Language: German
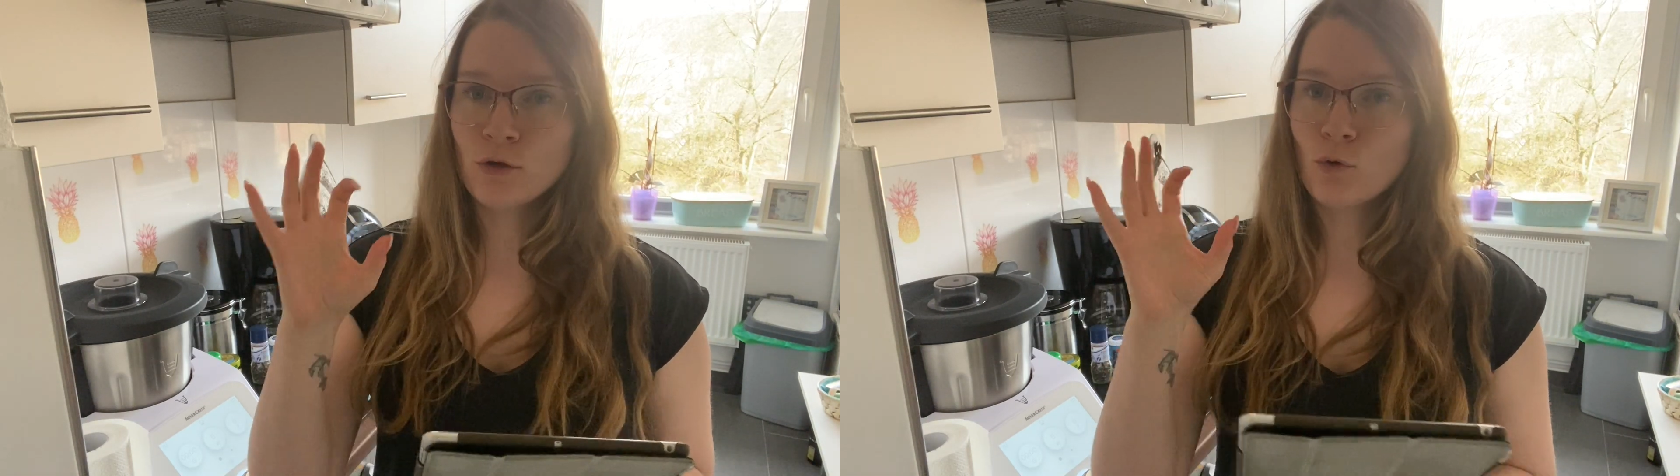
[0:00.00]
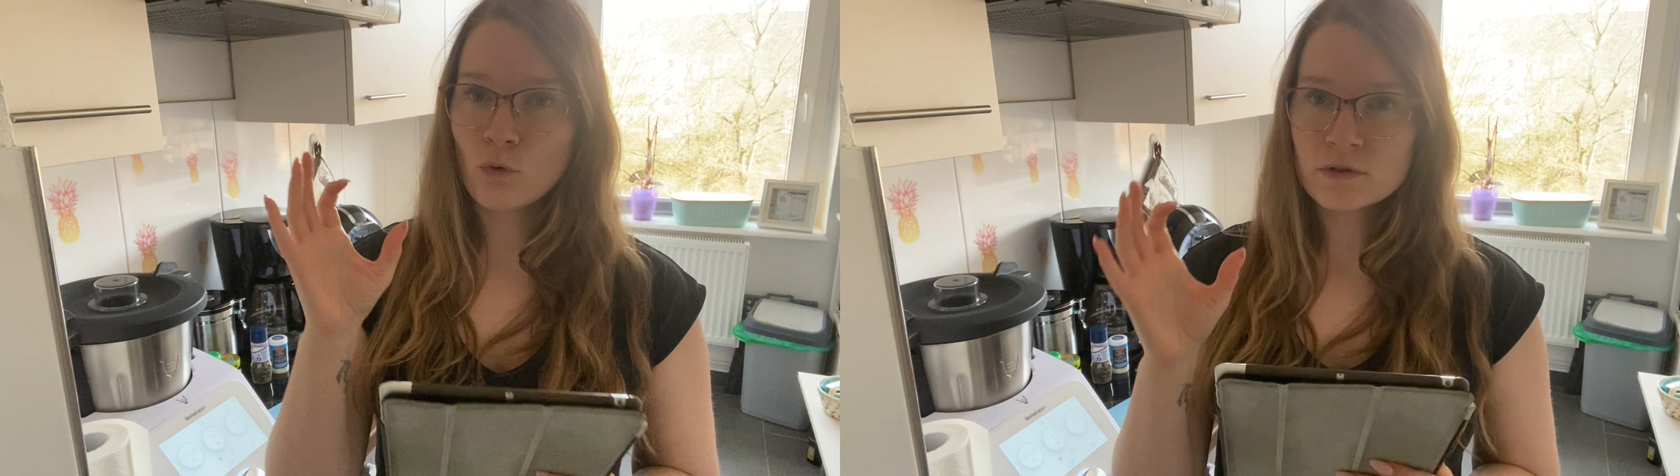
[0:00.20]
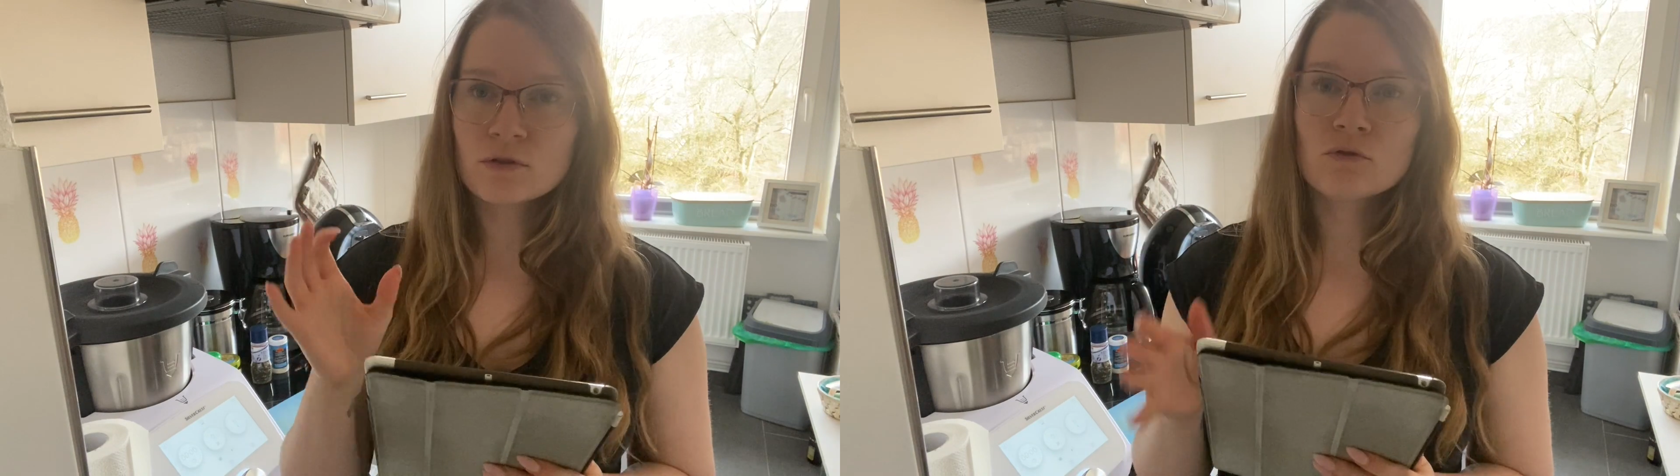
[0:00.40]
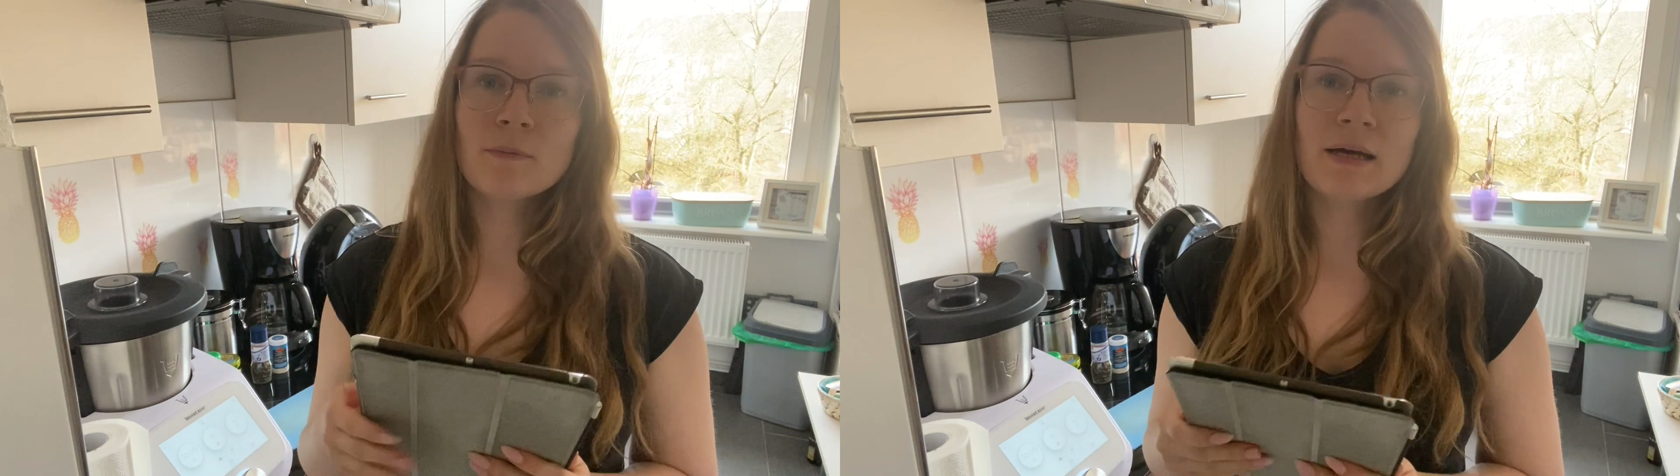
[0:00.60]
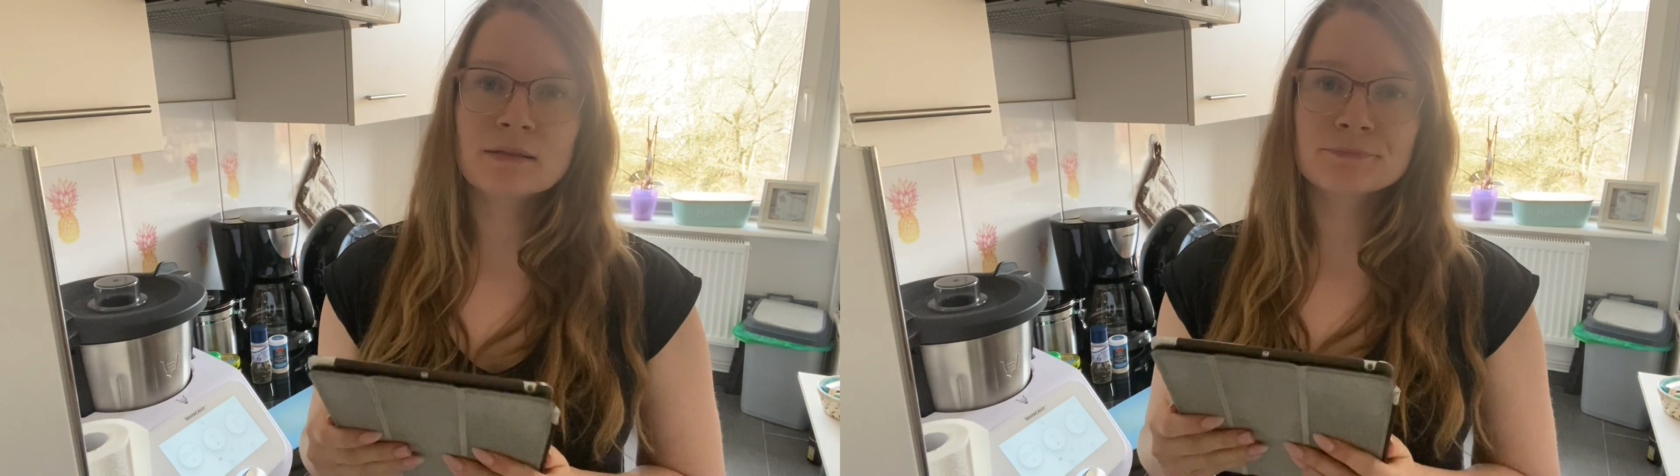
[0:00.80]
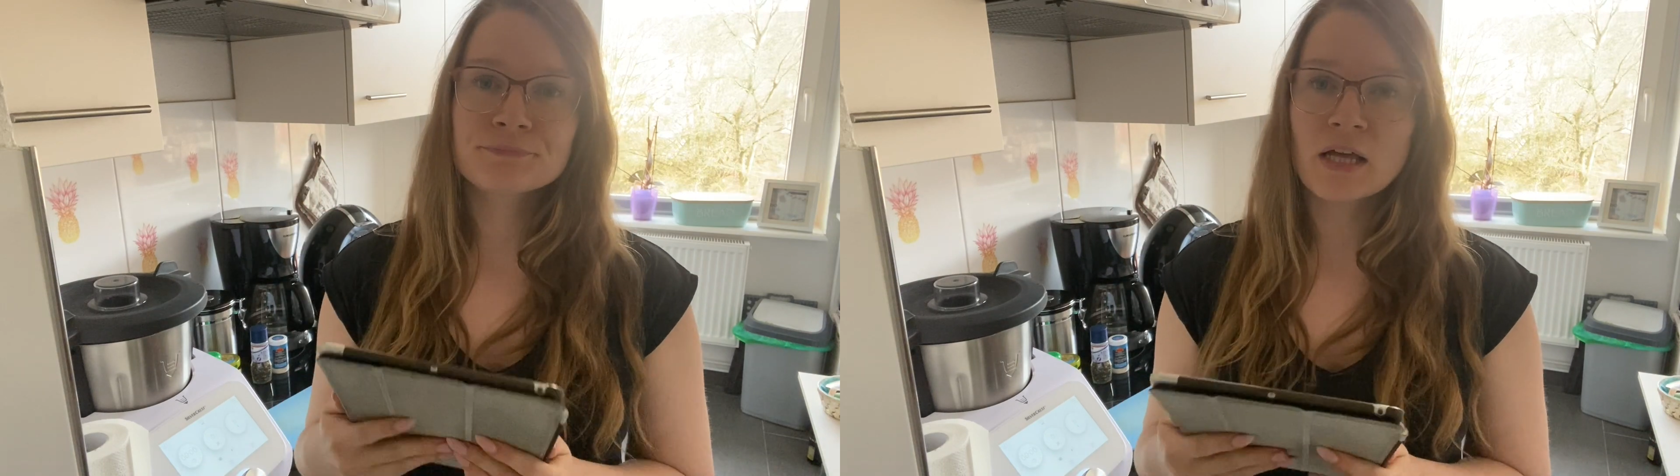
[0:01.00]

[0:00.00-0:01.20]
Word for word: große Tomaten,